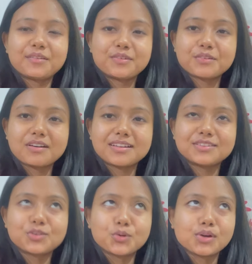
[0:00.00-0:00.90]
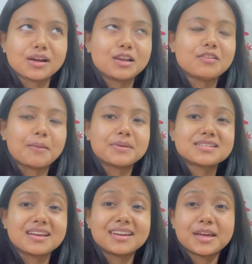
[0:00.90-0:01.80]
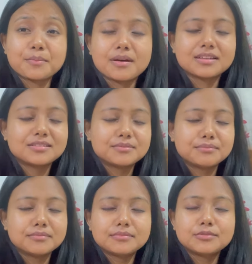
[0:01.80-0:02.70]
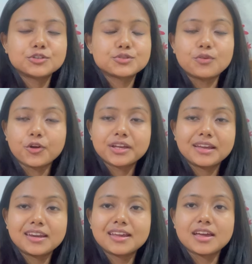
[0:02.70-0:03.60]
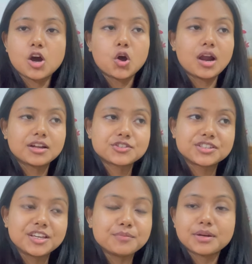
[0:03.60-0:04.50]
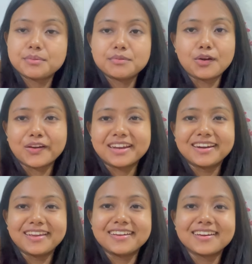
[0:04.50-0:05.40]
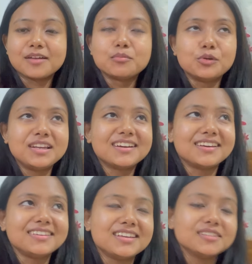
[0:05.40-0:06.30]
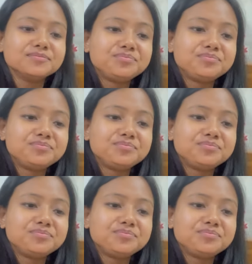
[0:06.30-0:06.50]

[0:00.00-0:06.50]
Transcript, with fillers: एवरीवन तो कल वापस आने के बाद कुछ ब्लॉगिंग ही नहीं किया और आज दिन भर भी ब्लॉगिंग नहीं किया भूली गई थी